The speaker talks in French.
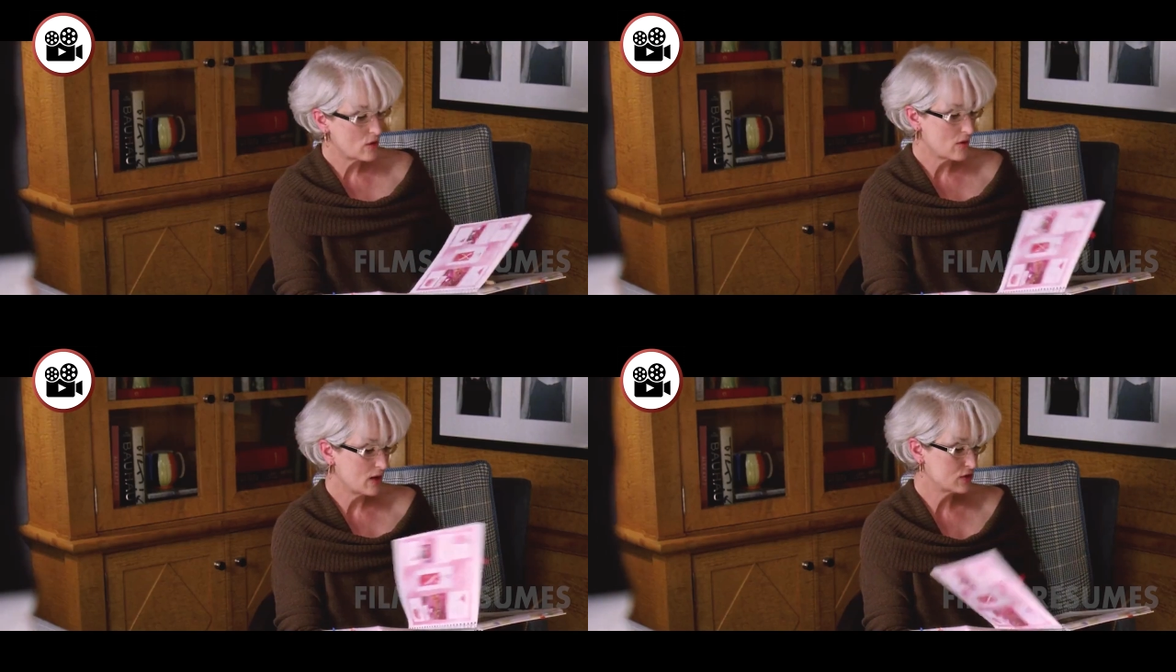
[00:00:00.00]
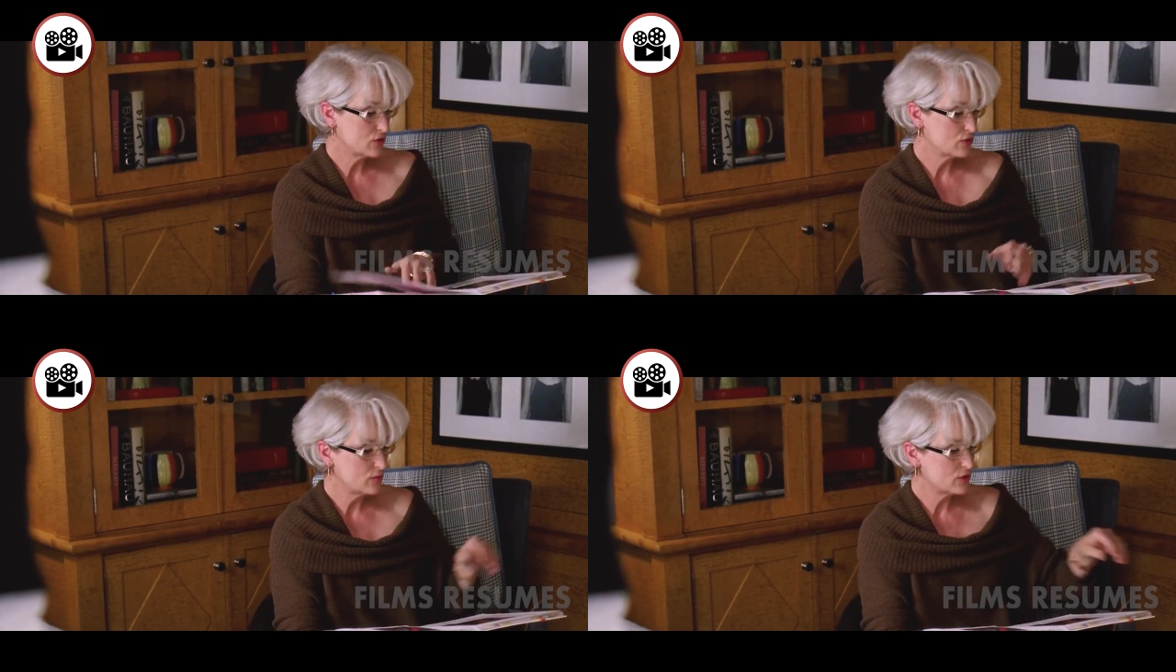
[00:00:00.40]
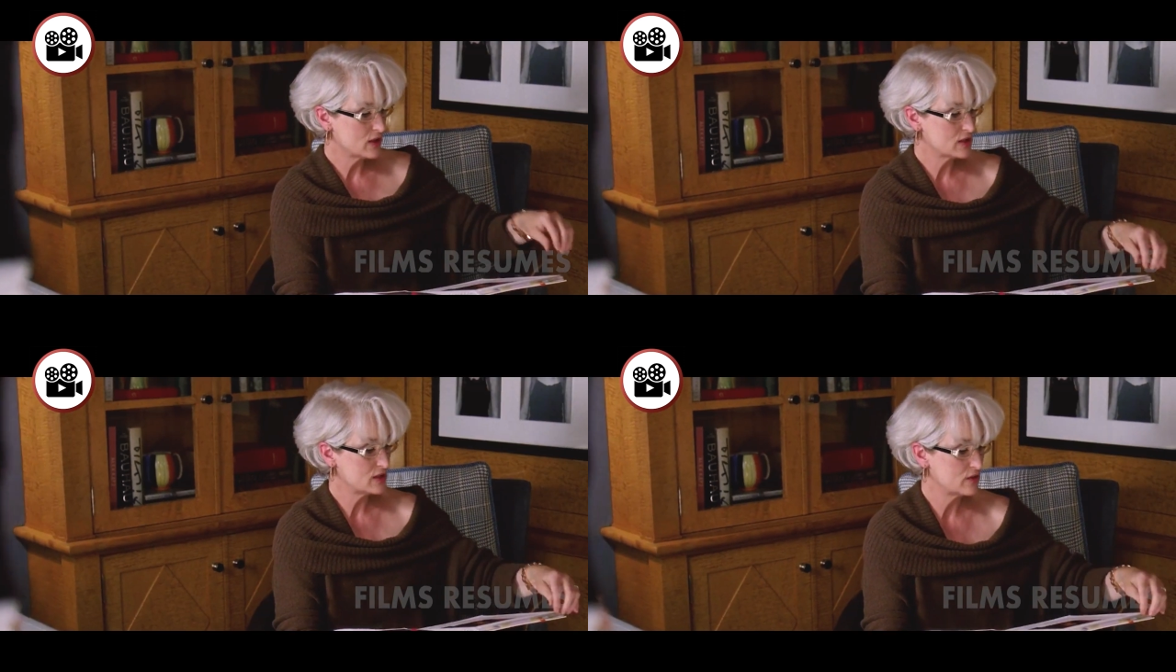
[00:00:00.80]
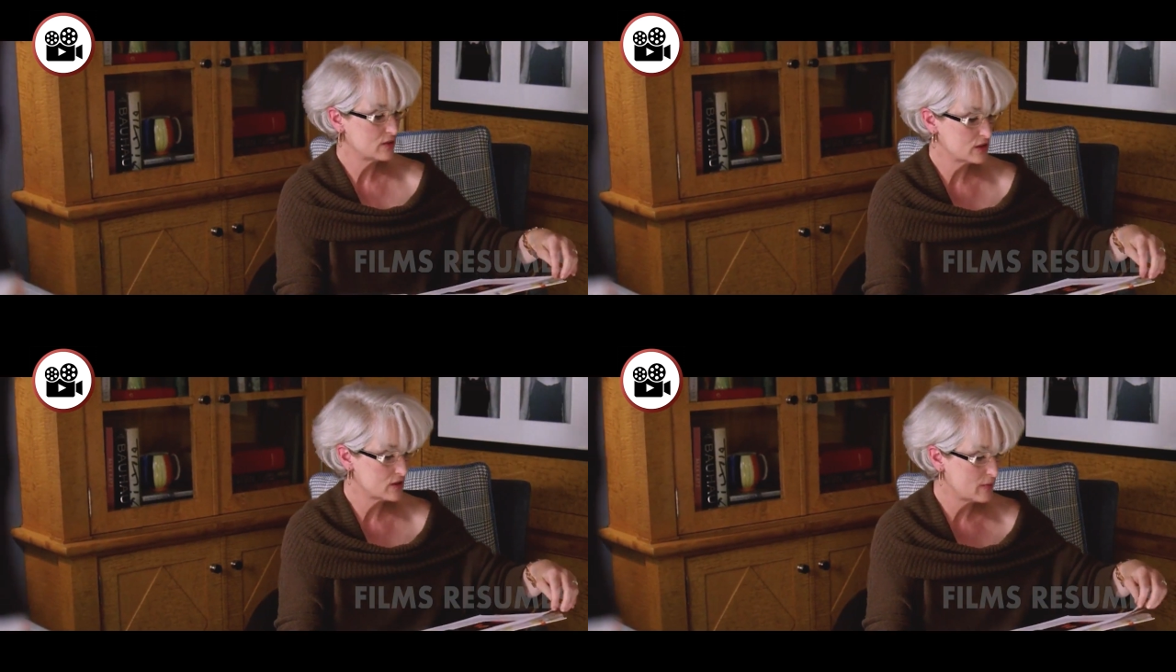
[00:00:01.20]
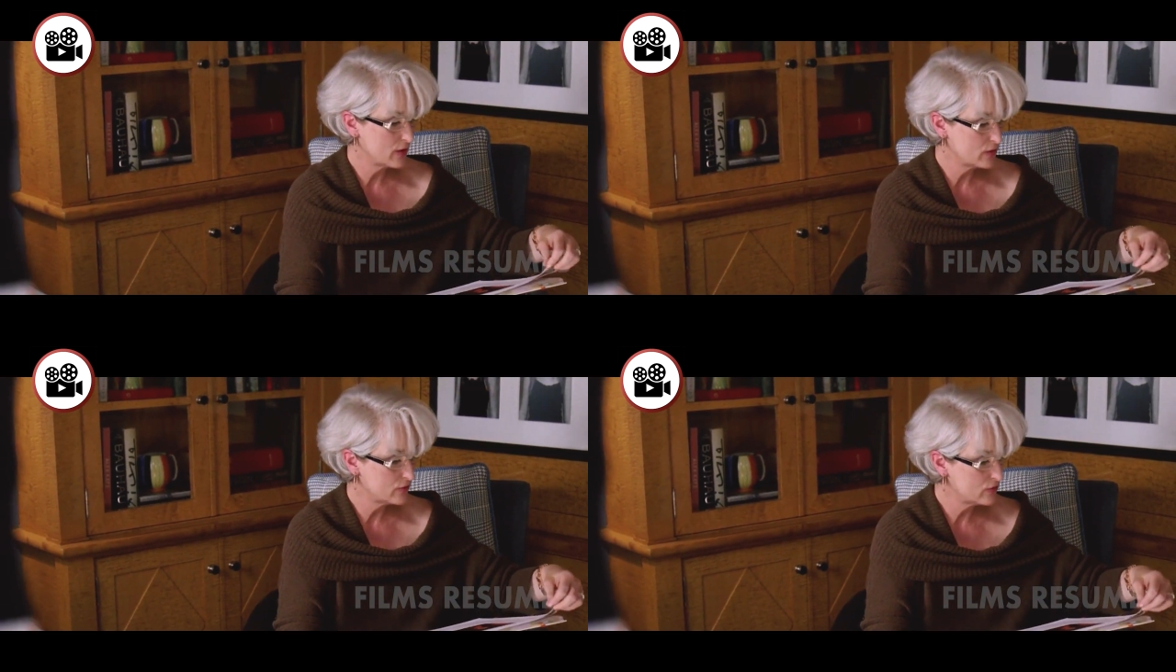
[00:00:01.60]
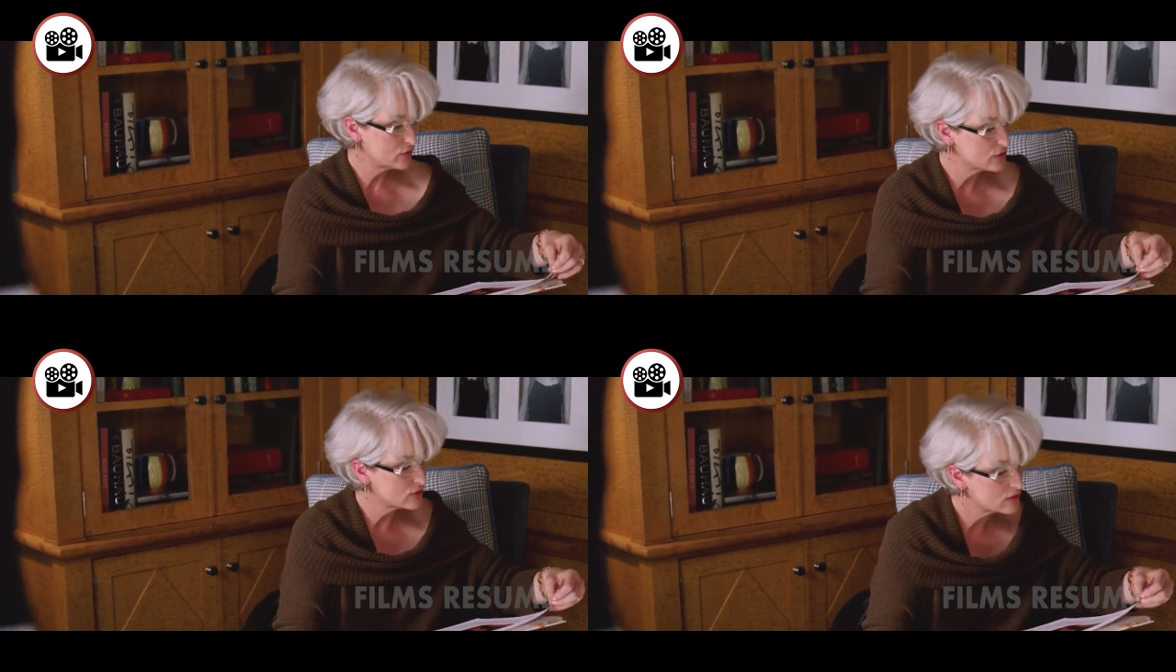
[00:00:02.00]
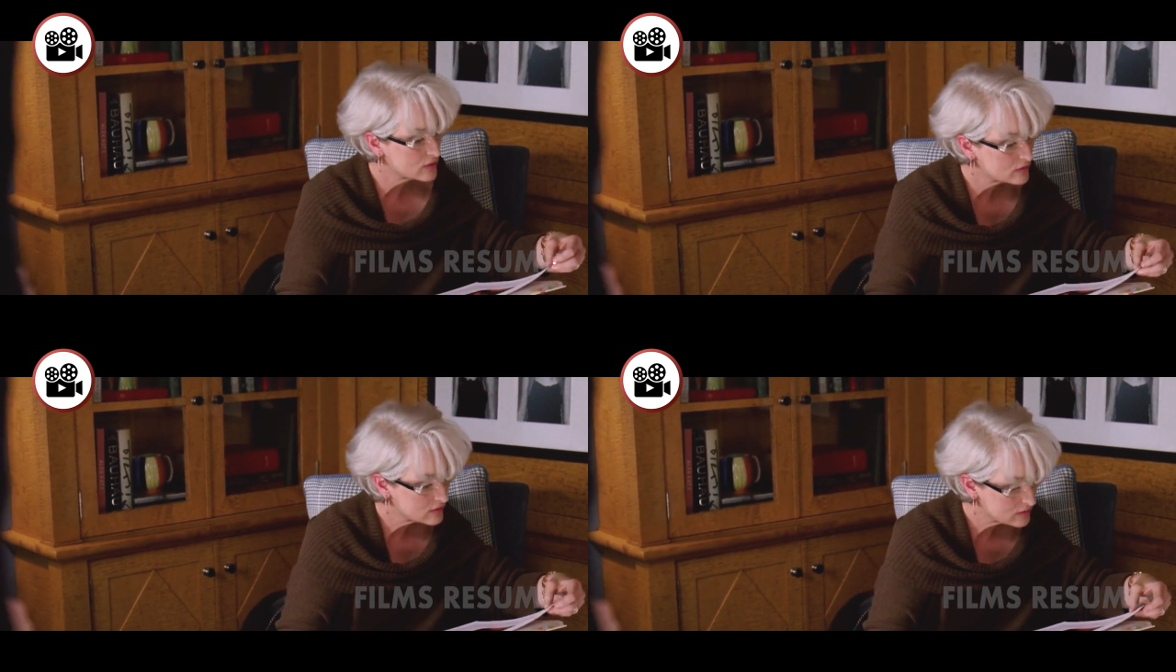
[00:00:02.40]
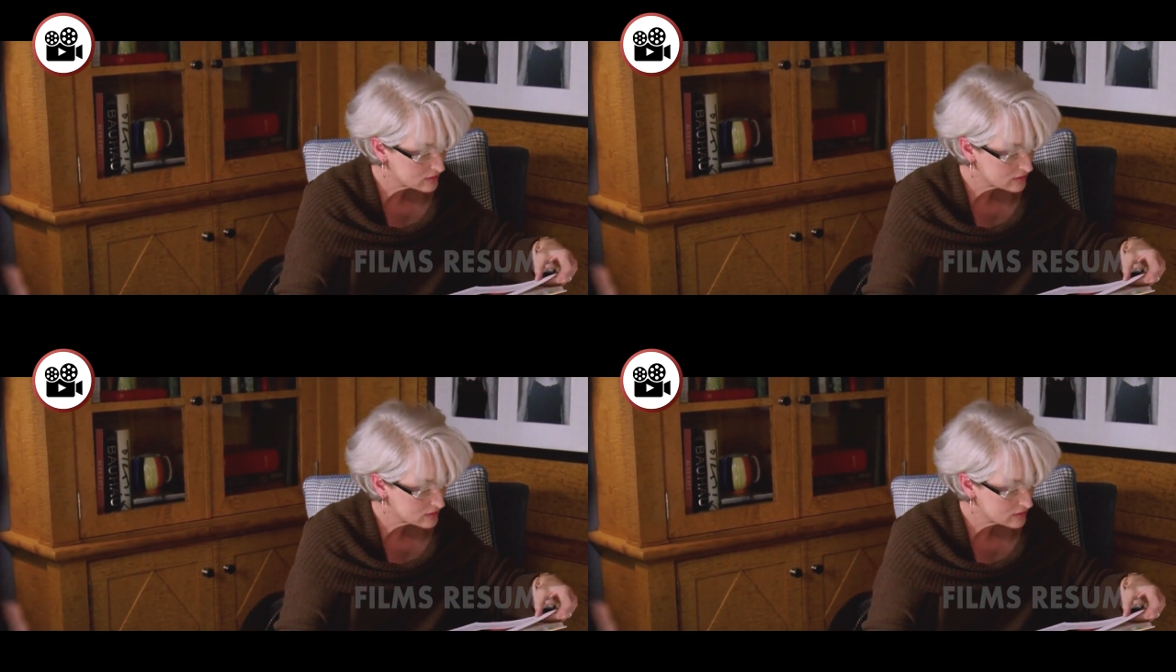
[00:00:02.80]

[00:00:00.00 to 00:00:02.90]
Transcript: Miranda lui demande alors de prendre la place d'Émilie à Paris.